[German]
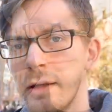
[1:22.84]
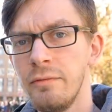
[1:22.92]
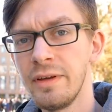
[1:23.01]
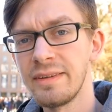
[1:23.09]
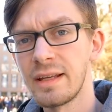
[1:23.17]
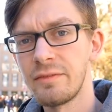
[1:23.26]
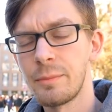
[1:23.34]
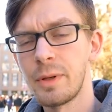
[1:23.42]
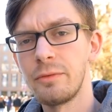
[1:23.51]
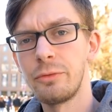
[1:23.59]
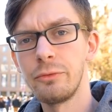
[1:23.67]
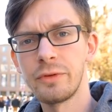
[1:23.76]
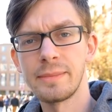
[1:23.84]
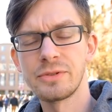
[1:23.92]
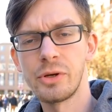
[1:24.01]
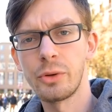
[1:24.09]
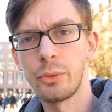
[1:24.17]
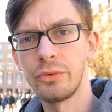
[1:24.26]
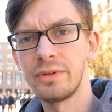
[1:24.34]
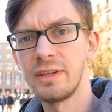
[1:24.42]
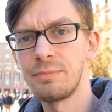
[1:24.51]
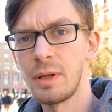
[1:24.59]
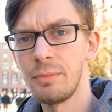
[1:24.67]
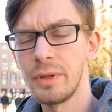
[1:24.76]
Wie gesagt, wir haben ein 5,5 Zoll großes
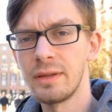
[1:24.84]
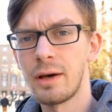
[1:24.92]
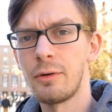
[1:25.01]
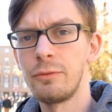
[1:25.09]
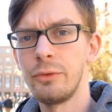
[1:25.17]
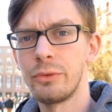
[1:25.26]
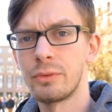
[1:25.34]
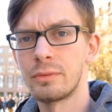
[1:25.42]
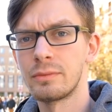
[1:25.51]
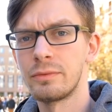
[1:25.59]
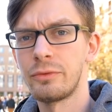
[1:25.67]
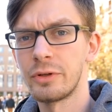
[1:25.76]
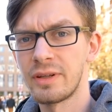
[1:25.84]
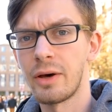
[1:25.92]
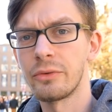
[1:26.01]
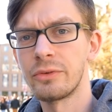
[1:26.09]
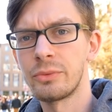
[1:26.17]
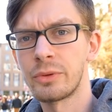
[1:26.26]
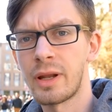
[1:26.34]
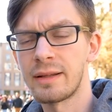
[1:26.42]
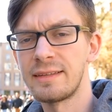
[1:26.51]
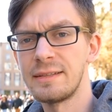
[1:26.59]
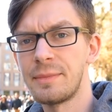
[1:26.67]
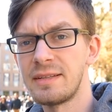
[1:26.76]
Display mit einer Auflösung von
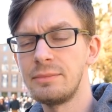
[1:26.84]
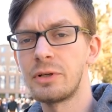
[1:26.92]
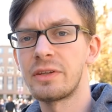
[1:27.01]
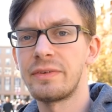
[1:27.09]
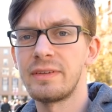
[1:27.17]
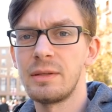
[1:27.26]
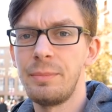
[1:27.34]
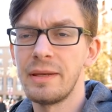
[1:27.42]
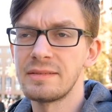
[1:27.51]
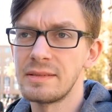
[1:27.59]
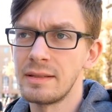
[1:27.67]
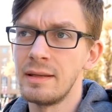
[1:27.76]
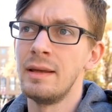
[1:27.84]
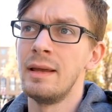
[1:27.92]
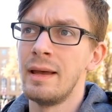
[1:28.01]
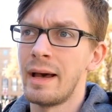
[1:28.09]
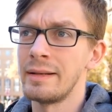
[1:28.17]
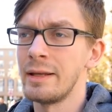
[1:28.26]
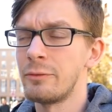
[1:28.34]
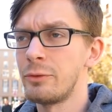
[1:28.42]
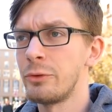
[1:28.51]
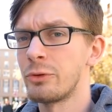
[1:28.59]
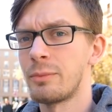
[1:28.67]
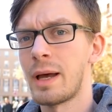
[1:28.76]
1280 x 720 Pixeln. Hat die
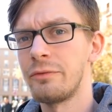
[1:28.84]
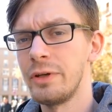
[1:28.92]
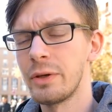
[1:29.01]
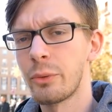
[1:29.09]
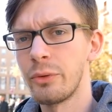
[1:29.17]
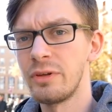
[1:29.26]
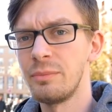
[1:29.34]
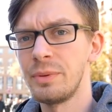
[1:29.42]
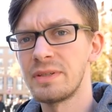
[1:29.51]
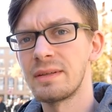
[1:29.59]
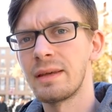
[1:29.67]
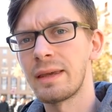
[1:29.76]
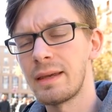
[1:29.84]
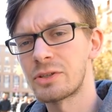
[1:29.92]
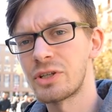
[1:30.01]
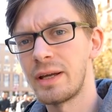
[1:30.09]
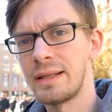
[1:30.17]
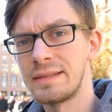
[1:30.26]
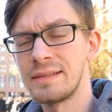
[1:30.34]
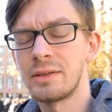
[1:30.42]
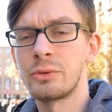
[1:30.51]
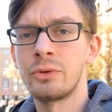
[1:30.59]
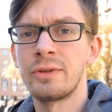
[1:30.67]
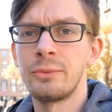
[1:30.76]
Auflösung mag für die Größe ein bisschen gering erscheinen, sind auch
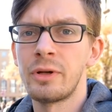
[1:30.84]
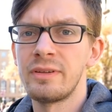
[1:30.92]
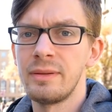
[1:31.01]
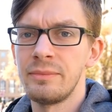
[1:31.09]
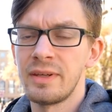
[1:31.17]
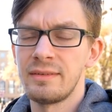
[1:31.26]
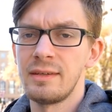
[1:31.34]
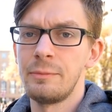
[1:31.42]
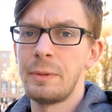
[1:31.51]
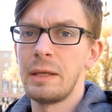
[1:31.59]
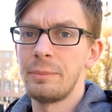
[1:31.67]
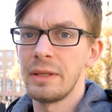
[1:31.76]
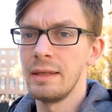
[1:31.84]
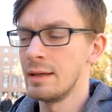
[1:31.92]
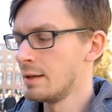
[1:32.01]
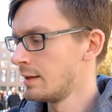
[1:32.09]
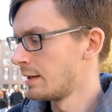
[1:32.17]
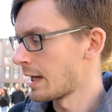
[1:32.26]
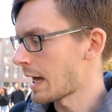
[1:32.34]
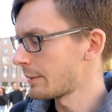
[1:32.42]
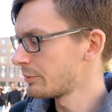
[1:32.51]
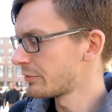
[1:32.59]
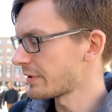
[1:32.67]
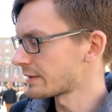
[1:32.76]
nur 267 ppi, aber
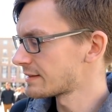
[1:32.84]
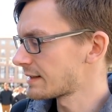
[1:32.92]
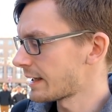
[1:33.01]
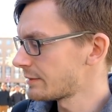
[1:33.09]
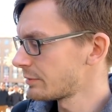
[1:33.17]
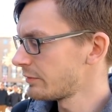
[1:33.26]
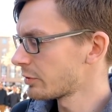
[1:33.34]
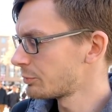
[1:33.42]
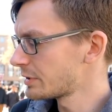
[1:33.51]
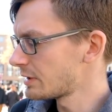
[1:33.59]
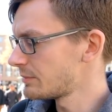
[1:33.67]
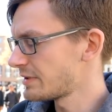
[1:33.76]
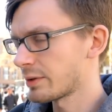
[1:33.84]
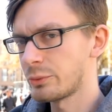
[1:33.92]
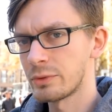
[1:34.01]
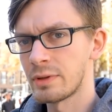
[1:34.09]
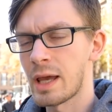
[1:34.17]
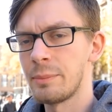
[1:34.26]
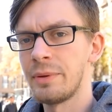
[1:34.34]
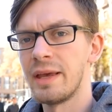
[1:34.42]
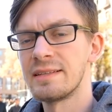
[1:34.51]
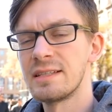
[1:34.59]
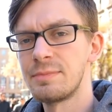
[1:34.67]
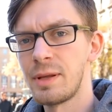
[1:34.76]
ich muss sagen, das gleicht man wiederum mit einem sehr guten
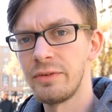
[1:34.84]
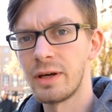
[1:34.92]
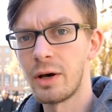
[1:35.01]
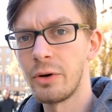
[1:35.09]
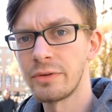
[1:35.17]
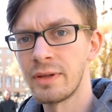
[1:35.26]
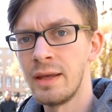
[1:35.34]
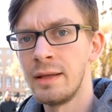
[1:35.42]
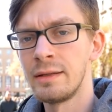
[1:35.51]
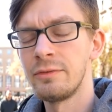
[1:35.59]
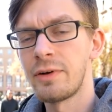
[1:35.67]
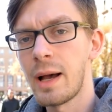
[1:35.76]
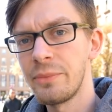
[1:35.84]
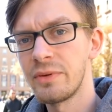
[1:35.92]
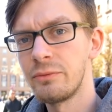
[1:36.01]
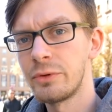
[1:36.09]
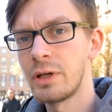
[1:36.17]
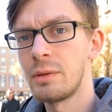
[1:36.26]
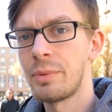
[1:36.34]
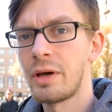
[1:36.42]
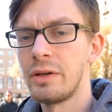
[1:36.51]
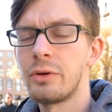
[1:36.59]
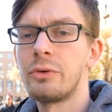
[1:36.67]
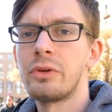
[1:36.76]
IPS-Display wieder aus. Die Farben sind wunderbar,
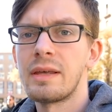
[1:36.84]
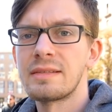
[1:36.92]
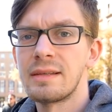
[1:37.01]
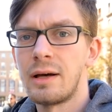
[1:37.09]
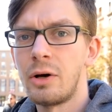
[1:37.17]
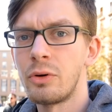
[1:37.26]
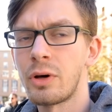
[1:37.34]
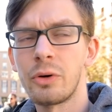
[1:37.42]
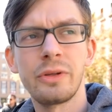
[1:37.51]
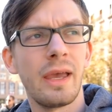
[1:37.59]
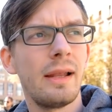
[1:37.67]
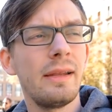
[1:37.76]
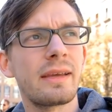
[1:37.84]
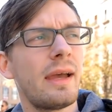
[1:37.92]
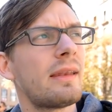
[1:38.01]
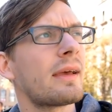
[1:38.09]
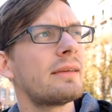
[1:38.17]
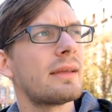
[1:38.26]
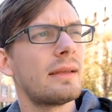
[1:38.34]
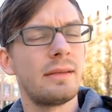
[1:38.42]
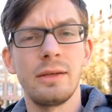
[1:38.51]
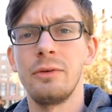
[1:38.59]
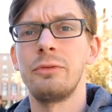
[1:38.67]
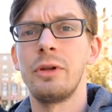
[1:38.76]
die Kontraste auch, auch die Helligkeit reicht eigentlich
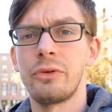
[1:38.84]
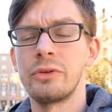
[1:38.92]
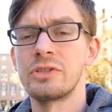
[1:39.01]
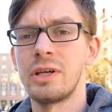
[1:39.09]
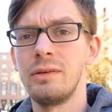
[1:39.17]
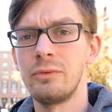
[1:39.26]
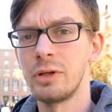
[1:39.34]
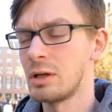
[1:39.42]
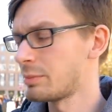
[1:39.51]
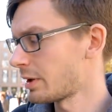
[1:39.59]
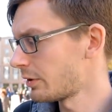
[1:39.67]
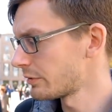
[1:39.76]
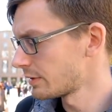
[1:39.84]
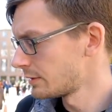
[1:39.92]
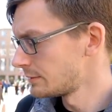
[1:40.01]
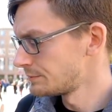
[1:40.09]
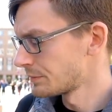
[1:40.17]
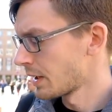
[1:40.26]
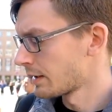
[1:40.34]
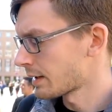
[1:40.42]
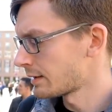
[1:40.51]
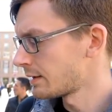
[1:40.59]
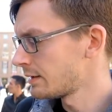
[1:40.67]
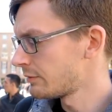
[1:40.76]
hier für den Sonnenschein wunderbar aus.
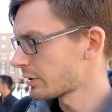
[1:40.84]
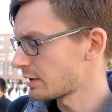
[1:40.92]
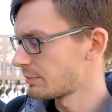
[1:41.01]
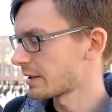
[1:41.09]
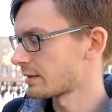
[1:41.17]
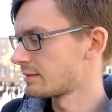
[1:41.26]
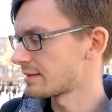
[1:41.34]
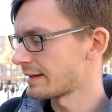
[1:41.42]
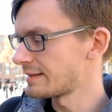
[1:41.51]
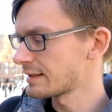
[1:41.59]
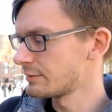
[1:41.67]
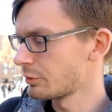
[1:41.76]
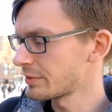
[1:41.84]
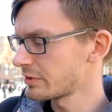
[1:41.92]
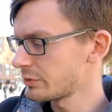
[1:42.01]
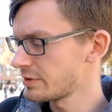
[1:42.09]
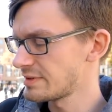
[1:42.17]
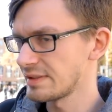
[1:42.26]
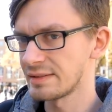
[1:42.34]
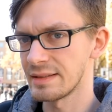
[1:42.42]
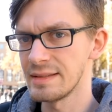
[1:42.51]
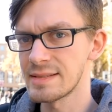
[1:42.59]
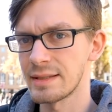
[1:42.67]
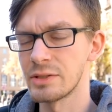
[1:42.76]
Kann er nicht wirklich meckern. Das Einzige, wo man es natürlich sieht,
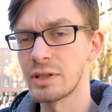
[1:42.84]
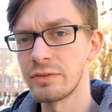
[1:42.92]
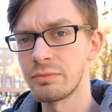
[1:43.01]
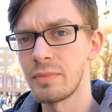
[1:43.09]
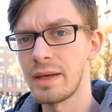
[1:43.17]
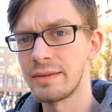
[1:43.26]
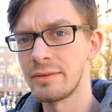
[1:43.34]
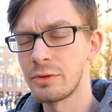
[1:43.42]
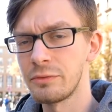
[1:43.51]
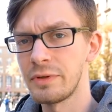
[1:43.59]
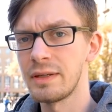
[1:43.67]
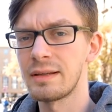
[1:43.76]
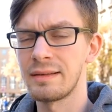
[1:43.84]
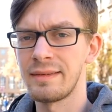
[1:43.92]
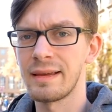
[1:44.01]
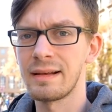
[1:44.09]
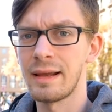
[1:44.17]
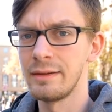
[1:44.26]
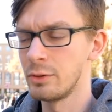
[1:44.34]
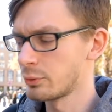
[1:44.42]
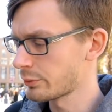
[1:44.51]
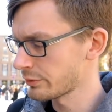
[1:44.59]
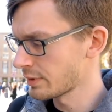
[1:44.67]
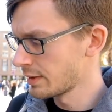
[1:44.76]
ist äh, Schriften meistens sowie sehr kleine
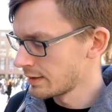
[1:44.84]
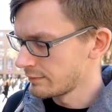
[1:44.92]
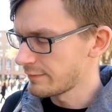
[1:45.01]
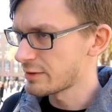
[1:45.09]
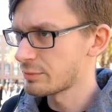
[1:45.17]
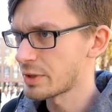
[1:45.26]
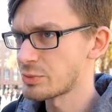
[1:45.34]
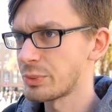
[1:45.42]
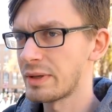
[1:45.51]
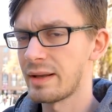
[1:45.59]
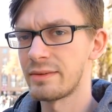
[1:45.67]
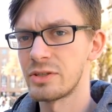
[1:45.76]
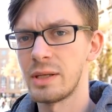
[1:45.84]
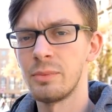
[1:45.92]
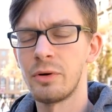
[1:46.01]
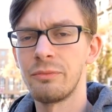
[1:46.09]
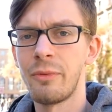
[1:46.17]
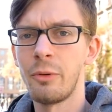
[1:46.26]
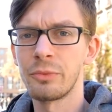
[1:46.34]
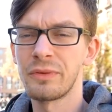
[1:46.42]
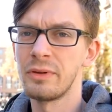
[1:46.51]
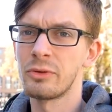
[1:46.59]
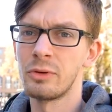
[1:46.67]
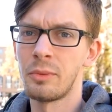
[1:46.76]
Logos, wie zum Beispiel klassisch eben auf dem
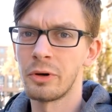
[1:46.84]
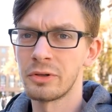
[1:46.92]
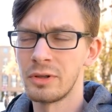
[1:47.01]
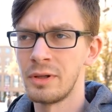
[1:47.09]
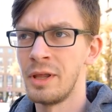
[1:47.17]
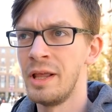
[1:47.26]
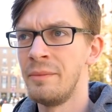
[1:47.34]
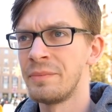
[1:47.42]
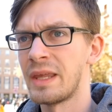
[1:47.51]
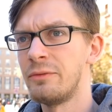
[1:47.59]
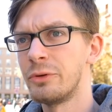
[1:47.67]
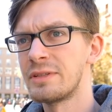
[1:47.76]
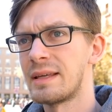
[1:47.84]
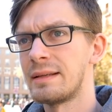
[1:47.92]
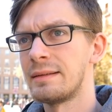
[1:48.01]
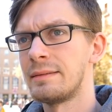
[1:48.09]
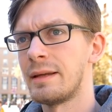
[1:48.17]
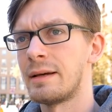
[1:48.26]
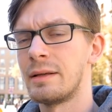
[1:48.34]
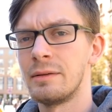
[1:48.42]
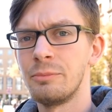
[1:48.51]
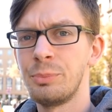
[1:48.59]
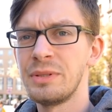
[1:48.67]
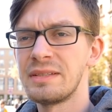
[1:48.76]
Homescreen, so einem Ordner. Da wird es dann ja
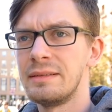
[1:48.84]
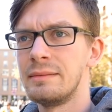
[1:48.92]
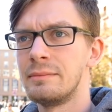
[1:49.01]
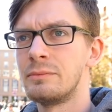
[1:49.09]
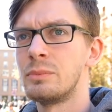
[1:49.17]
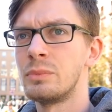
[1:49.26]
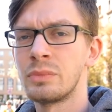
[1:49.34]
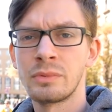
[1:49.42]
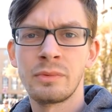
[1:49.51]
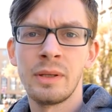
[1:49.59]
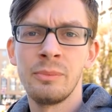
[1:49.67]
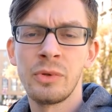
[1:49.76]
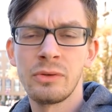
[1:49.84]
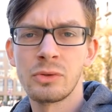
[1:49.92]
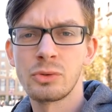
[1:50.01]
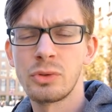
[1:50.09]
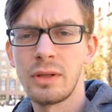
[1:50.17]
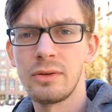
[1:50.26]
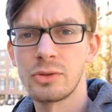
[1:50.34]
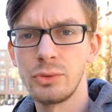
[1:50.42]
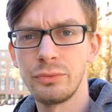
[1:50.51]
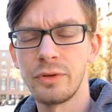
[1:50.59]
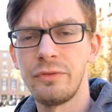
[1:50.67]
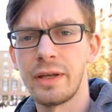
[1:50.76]
ein bisschen, eben diesen, dieser
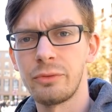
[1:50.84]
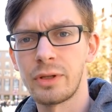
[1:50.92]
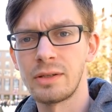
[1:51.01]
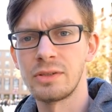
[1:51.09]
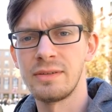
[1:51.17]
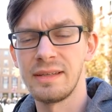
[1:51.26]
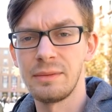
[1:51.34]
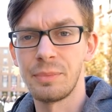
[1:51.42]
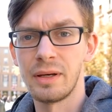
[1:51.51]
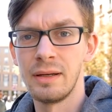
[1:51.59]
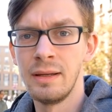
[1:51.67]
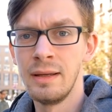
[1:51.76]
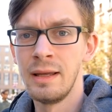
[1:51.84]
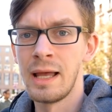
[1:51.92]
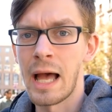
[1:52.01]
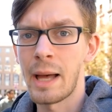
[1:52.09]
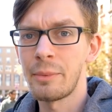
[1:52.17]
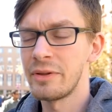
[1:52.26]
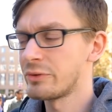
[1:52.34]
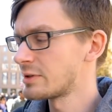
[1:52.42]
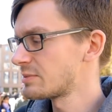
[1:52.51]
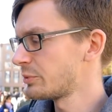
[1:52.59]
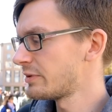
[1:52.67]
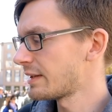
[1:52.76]
Stufeneffekt wird dann sichtbar. Aber
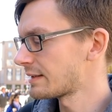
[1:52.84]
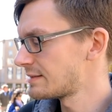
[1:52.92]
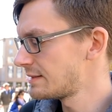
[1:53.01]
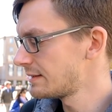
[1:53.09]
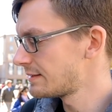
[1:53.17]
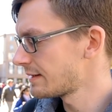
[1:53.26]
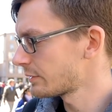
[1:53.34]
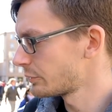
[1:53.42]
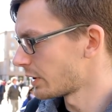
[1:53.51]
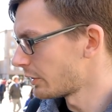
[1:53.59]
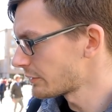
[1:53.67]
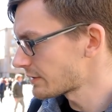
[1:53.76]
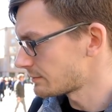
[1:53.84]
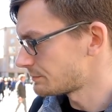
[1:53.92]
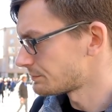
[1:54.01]
ansonsten muss ich sagen, es sieht sehr gut aus.